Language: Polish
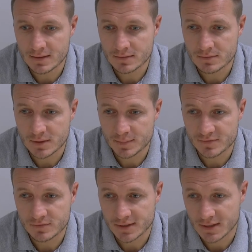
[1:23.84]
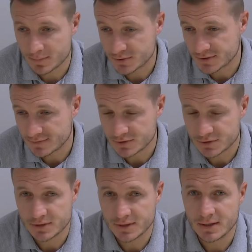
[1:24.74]
No, na pewno, tak jak powiedziałem
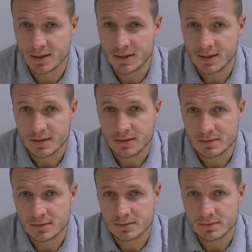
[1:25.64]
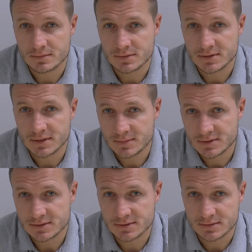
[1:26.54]
wcześniej, ten
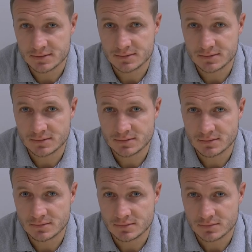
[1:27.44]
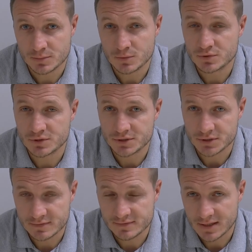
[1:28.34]
remis to był
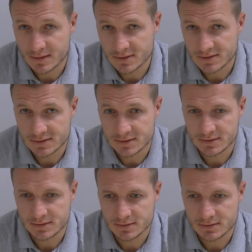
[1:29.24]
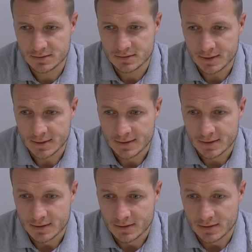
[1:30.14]
szczęśliwy remis i
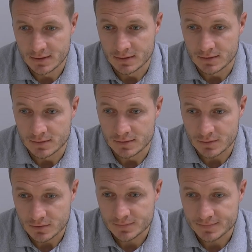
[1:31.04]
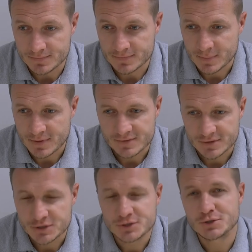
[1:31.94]
no,
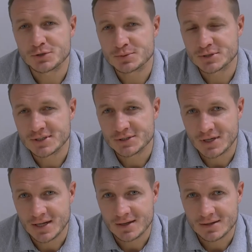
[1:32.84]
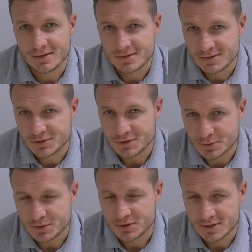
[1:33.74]
naprawdę ciężko to przyznać, ale
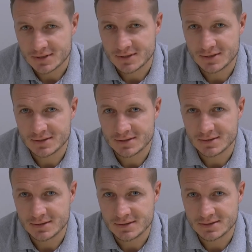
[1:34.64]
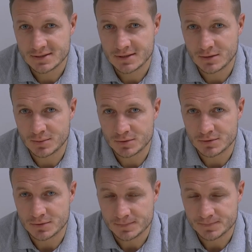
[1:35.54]
cieszymy się z jednego punktu.